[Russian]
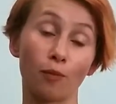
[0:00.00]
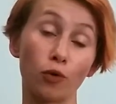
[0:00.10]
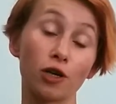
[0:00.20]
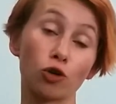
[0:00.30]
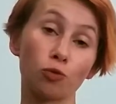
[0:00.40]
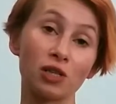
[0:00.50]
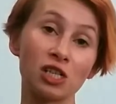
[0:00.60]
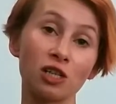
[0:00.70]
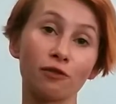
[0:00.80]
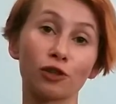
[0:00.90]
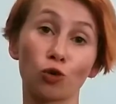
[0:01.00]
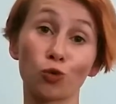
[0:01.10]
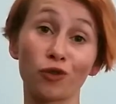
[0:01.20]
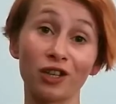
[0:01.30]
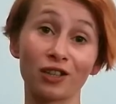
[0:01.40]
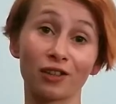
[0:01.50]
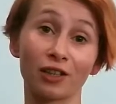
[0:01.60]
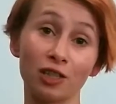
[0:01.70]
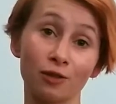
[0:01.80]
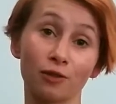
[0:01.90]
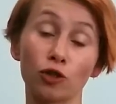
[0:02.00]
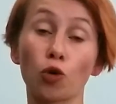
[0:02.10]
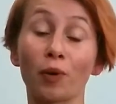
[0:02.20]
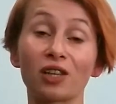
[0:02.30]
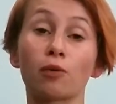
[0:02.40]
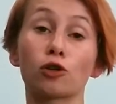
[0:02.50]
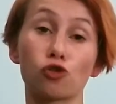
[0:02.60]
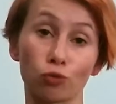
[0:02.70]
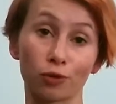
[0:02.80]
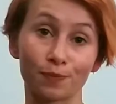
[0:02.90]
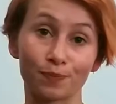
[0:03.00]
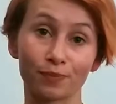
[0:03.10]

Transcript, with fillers: Более аргументированно, уверенно и ее понимал суд.